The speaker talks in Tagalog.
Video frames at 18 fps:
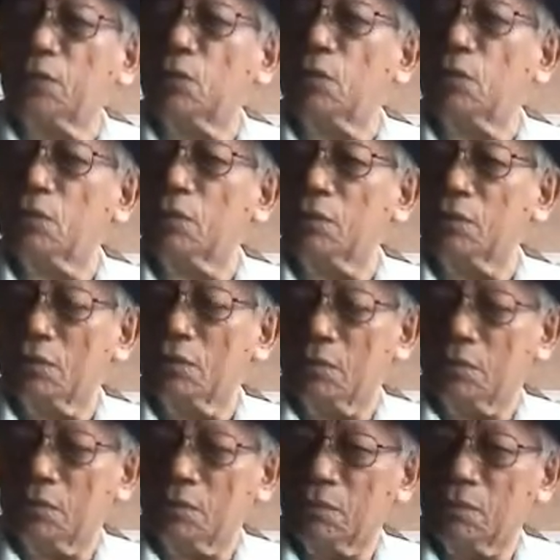Sa dito,
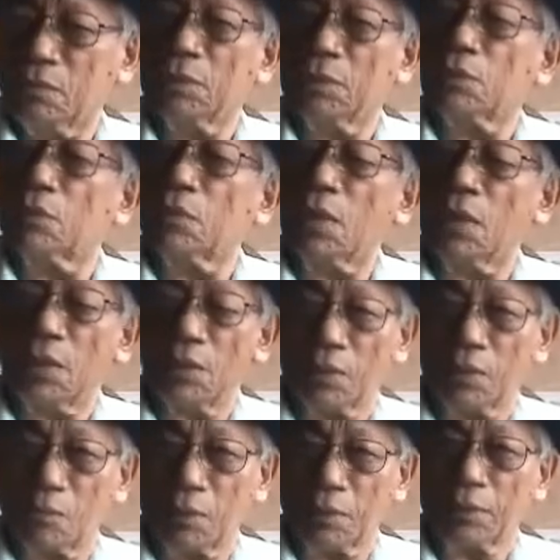
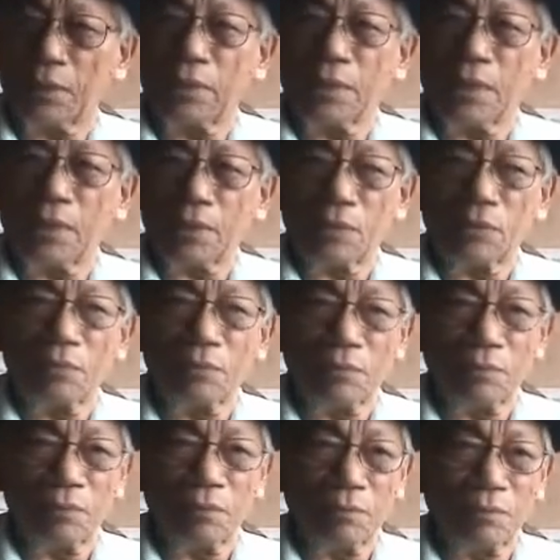dito na, patay na
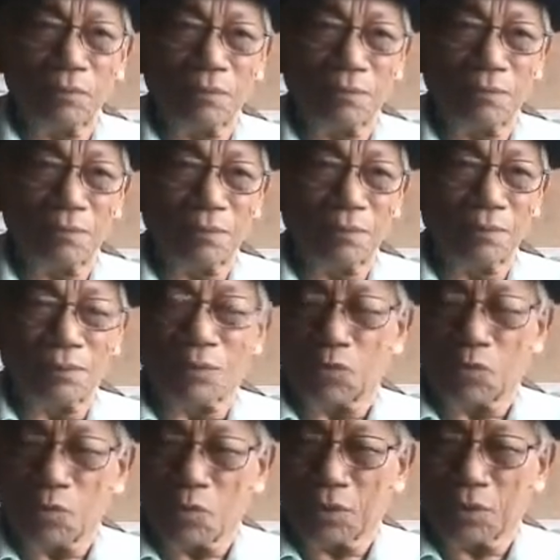karon.
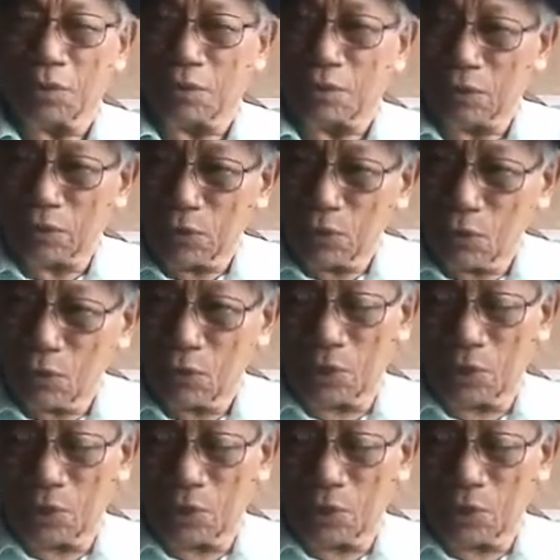Kuwan ti